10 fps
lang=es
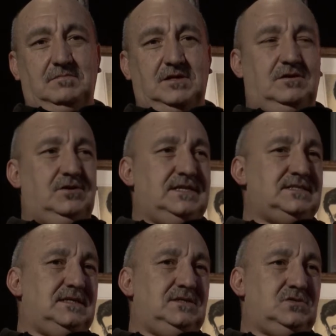bueno, ahora
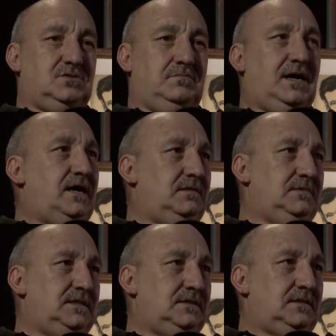se hizo
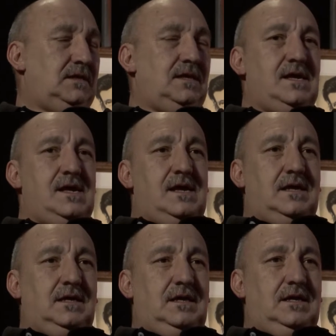Macbeth,
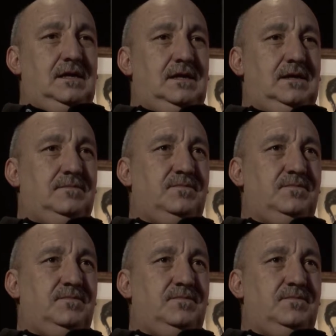y